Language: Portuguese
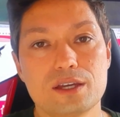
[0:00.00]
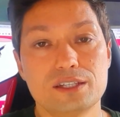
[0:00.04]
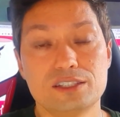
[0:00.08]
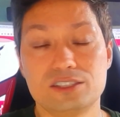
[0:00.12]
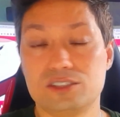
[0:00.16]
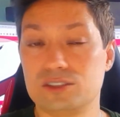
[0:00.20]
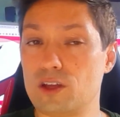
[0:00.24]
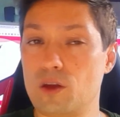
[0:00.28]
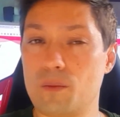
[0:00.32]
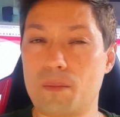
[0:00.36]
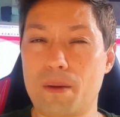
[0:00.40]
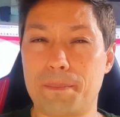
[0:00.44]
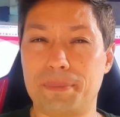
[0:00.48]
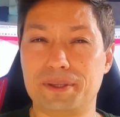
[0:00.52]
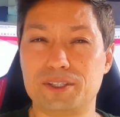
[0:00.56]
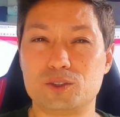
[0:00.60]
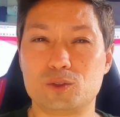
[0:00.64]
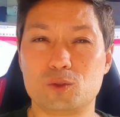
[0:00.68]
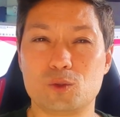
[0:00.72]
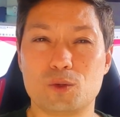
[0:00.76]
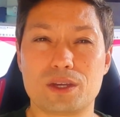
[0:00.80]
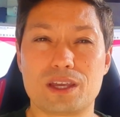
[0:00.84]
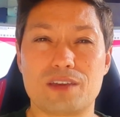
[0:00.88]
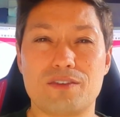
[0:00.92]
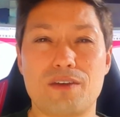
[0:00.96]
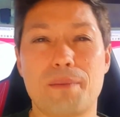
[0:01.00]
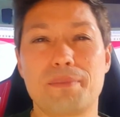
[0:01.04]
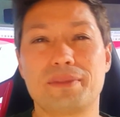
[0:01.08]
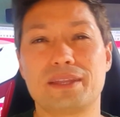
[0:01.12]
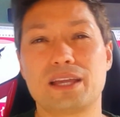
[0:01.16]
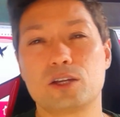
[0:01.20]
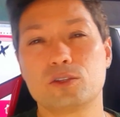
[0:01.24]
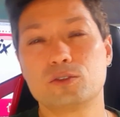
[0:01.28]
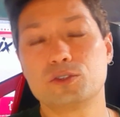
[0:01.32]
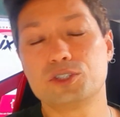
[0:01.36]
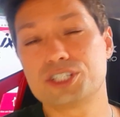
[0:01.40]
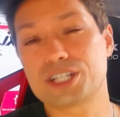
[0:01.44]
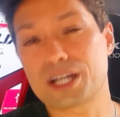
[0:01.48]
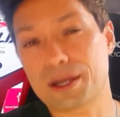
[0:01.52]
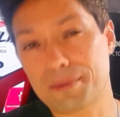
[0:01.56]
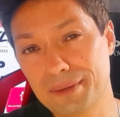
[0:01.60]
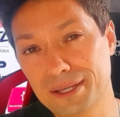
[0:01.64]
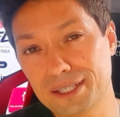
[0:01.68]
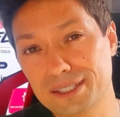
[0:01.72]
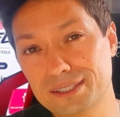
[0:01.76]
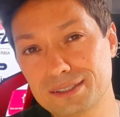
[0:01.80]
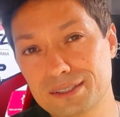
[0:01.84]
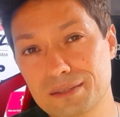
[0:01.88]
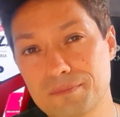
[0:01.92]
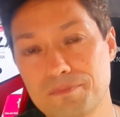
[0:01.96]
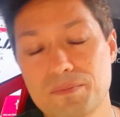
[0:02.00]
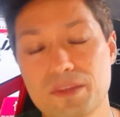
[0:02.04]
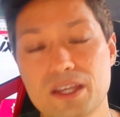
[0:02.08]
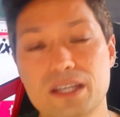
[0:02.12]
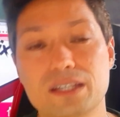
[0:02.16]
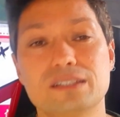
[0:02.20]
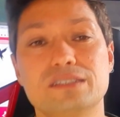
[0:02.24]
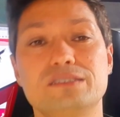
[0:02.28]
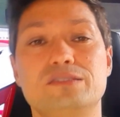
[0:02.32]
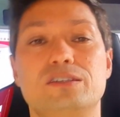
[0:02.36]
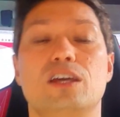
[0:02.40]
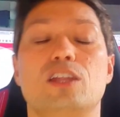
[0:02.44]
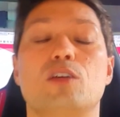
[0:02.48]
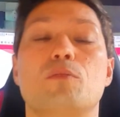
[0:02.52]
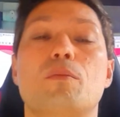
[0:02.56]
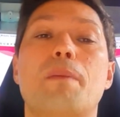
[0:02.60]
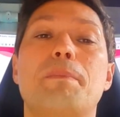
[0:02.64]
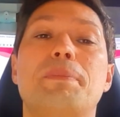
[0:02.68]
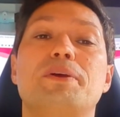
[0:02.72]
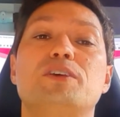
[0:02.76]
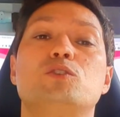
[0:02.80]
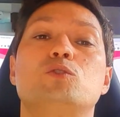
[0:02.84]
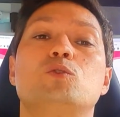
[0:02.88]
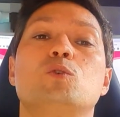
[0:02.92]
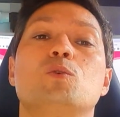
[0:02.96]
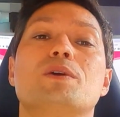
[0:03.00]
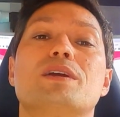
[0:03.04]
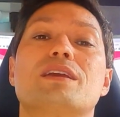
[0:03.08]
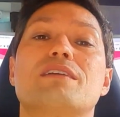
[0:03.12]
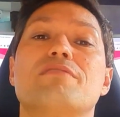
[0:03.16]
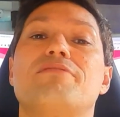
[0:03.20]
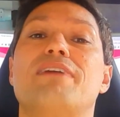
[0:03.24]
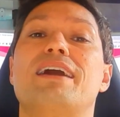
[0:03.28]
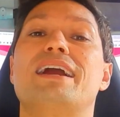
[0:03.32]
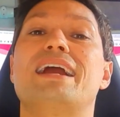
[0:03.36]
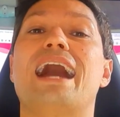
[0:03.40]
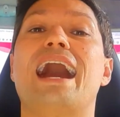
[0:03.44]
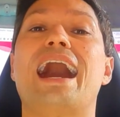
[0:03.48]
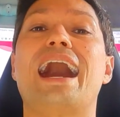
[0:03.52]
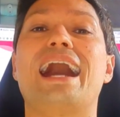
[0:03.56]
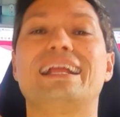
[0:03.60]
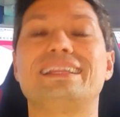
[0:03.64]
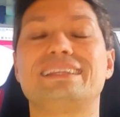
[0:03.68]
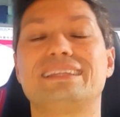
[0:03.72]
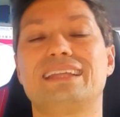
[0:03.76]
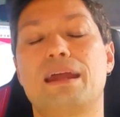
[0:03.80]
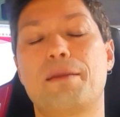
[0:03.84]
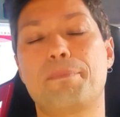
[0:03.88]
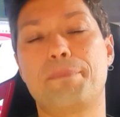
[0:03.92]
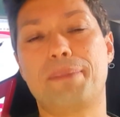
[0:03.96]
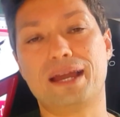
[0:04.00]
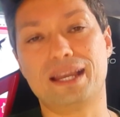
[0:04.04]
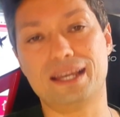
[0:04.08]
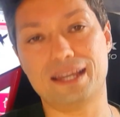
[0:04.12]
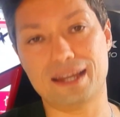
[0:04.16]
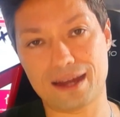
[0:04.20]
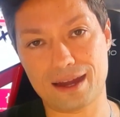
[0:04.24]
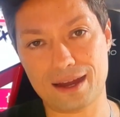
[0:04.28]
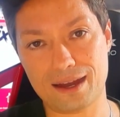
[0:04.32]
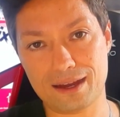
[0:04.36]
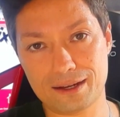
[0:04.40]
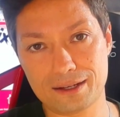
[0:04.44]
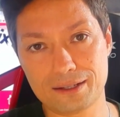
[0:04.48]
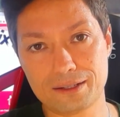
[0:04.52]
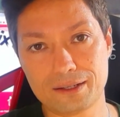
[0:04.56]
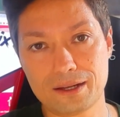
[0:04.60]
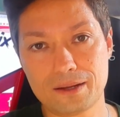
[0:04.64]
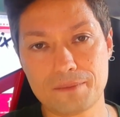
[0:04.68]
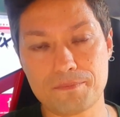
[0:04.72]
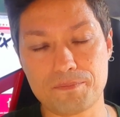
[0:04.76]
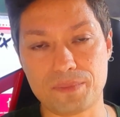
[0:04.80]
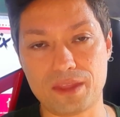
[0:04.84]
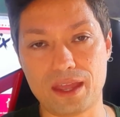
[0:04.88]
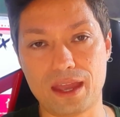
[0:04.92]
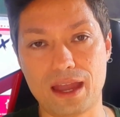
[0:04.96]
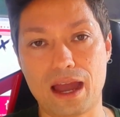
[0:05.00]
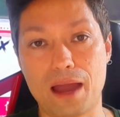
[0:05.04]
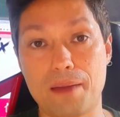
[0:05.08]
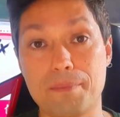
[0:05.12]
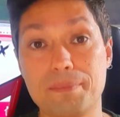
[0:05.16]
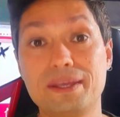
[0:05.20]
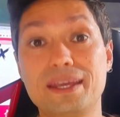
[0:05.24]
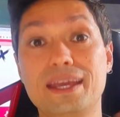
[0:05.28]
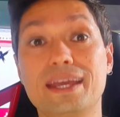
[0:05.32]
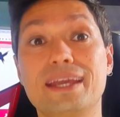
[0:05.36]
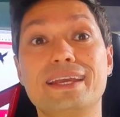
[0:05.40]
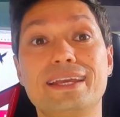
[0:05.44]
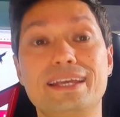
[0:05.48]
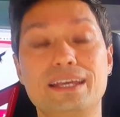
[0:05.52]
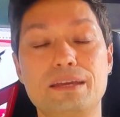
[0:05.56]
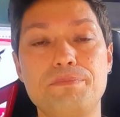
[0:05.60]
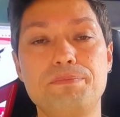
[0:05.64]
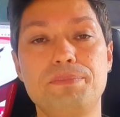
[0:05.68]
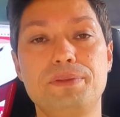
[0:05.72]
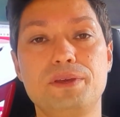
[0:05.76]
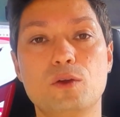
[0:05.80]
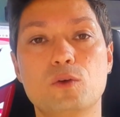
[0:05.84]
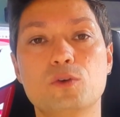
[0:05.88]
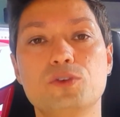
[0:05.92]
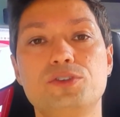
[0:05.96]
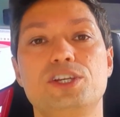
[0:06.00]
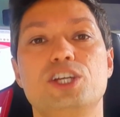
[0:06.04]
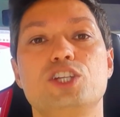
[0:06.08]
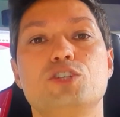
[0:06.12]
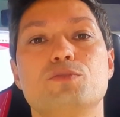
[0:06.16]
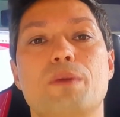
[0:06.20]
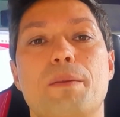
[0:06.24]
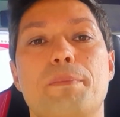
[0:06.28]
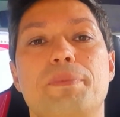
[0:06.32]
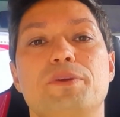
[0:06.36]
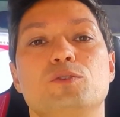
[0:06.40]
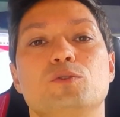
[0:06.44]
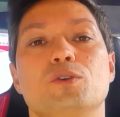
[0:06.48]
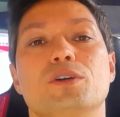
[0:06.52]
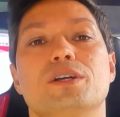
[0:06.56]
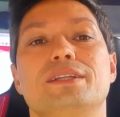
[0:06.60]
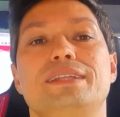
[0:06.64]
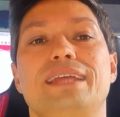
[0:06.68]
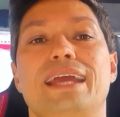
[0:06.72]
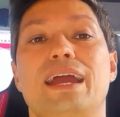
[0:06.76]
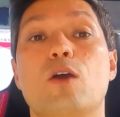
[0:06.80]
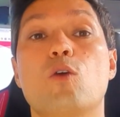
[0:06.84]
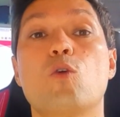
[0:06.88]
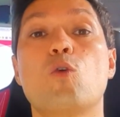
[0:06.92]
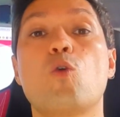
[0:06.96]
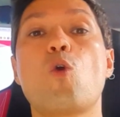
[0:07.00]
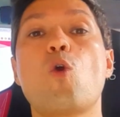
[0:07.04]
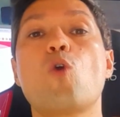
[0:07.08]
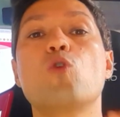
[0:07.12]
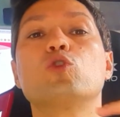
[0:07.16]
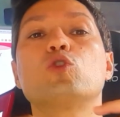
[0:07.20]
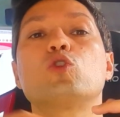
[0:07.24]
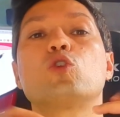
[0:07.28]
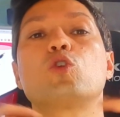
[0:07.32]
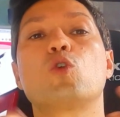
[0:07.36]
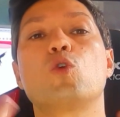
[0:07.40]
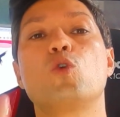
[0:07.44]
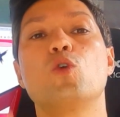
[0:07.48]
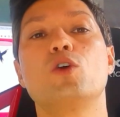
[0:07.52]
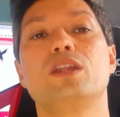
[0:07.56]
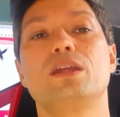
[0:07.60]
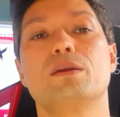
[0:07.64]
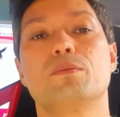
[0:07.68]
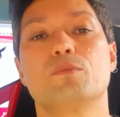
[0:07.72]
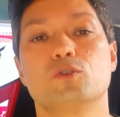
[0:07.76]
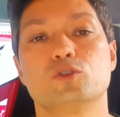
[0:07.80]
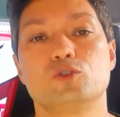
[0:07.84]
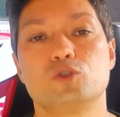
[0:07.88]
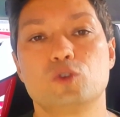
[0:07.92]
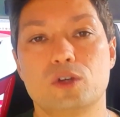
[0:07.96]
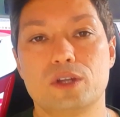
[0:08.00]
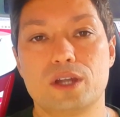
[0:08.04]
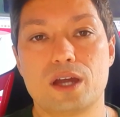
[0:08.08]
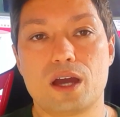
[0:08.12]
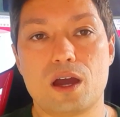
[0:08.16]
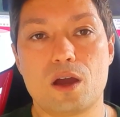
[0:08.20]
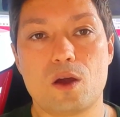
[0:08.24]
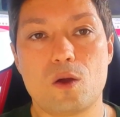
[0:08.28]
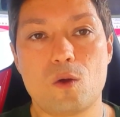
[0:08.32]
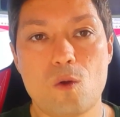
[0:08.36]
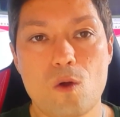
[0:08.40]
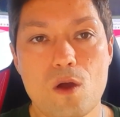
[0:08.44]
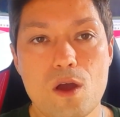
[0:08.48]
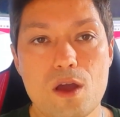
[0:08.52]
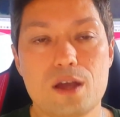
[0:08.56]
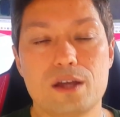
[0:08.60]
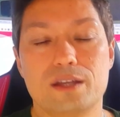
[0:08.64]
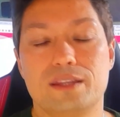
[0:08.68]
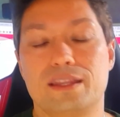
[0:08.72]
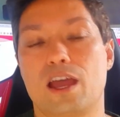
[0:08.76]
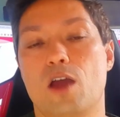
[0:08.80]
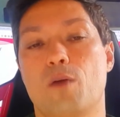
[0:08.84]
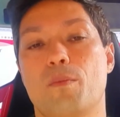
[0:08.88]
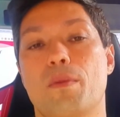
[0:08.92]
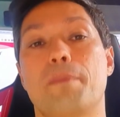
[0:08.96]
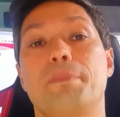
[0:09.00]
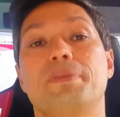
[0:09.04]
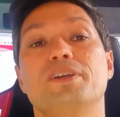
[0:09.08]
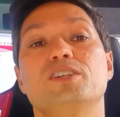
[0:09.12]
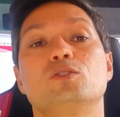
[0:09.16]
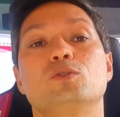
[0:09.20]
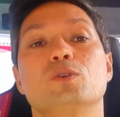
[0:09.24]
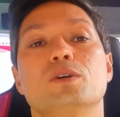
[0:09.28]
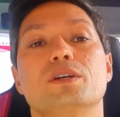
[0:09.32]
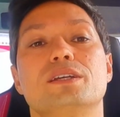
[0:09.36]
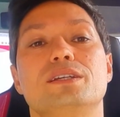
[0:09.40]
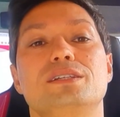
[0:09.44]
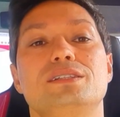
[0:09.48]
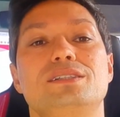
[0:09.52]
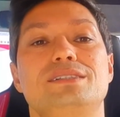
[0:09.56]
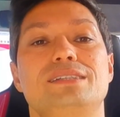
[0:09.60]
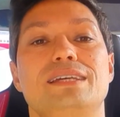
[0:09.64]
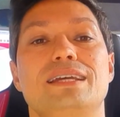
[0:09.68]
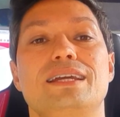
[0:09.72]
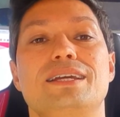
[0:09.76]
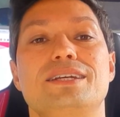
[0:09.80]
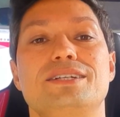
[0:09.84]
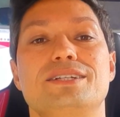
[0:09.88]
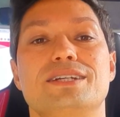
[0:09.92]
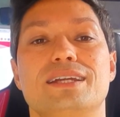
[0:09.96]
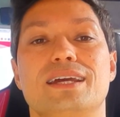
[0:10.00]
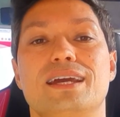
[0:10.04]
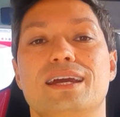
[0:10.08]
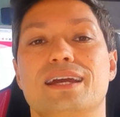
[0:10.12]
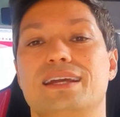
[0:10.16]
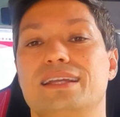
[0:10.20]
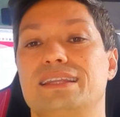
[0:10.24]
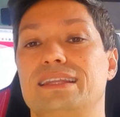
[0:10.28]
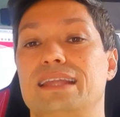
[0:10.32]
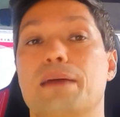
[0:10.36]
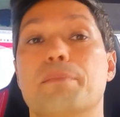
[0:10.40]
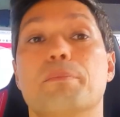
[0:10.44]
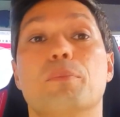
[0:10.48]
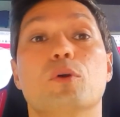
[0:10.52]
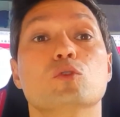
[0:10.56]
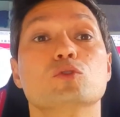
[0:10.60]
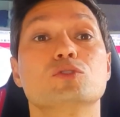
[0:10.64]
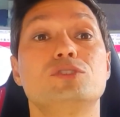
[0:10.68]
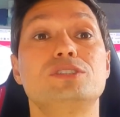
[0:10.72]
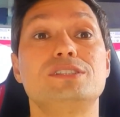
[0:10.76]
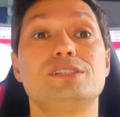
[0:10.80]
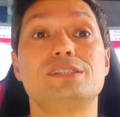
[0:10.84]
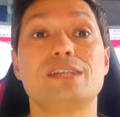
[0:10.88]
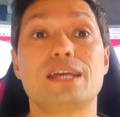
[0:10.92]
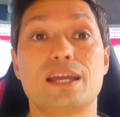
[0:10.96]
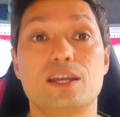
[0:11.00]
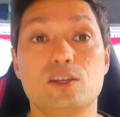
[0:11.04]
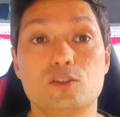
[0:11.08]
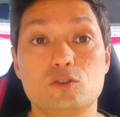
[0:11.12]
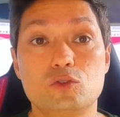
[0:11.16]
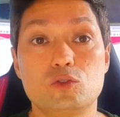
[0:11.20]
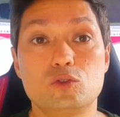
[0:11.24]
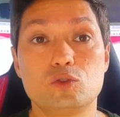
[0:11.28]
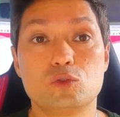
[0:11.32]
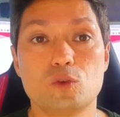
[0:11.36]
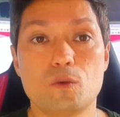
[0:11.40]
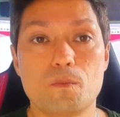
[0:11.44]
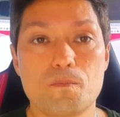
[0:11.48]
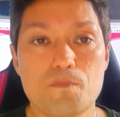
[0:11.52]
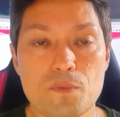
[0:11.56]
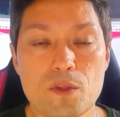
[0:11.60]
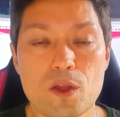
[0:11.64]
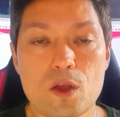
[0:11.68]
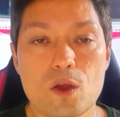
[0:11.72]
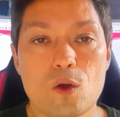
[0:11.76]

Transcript: Se não é uma pessoa que vai me dar dor de cabeça, se não é uma pessoa que vai atrapalhar né, a minha equipe, ou seja, uma pessoa que tenha controle emocional, né, uma pessoa que seja, né, que tenha bom senso,